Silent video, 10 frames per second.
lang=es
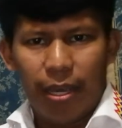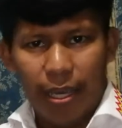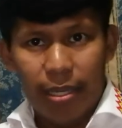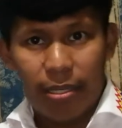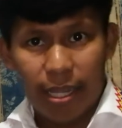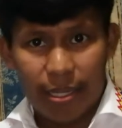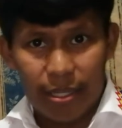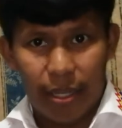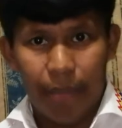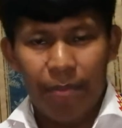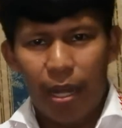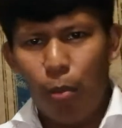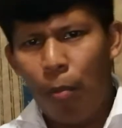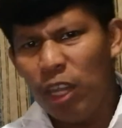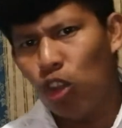Es este el
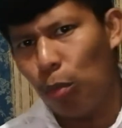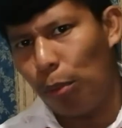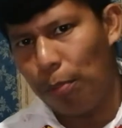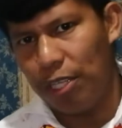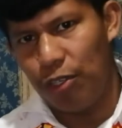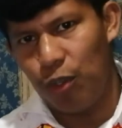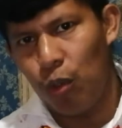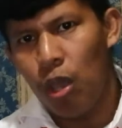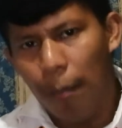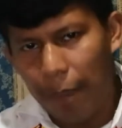momento propicio